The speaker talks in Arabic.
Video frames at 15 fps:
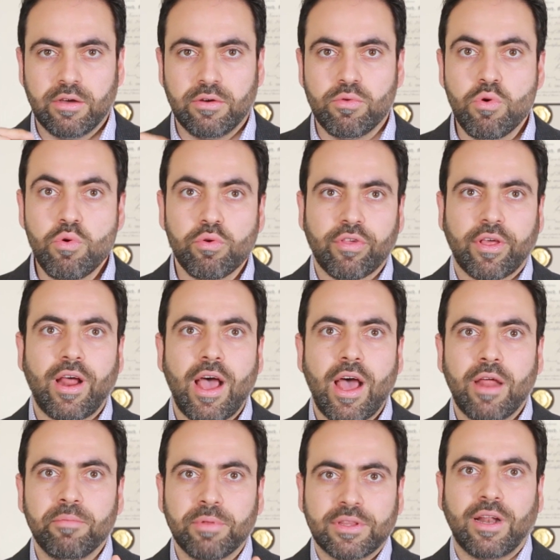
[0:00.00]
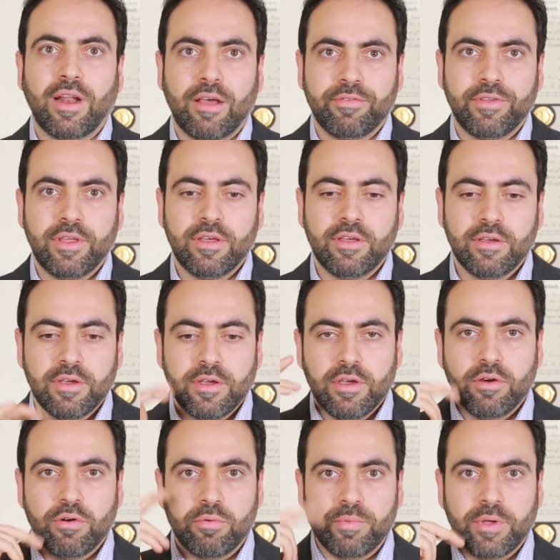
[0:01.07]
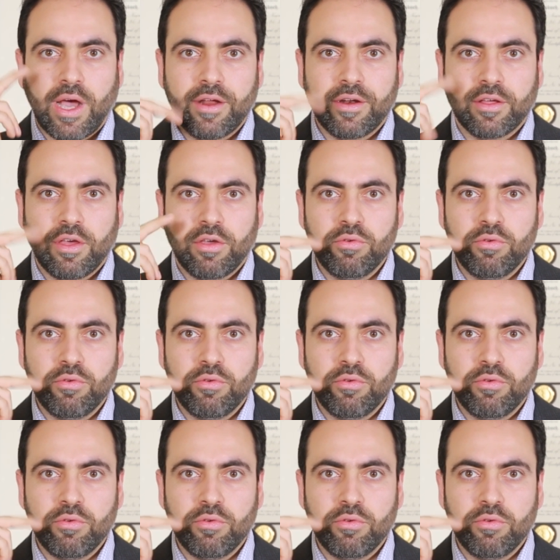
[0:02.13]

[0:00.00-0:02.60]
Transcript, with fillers: وهو سرحان بتطلع فيك وبيحرك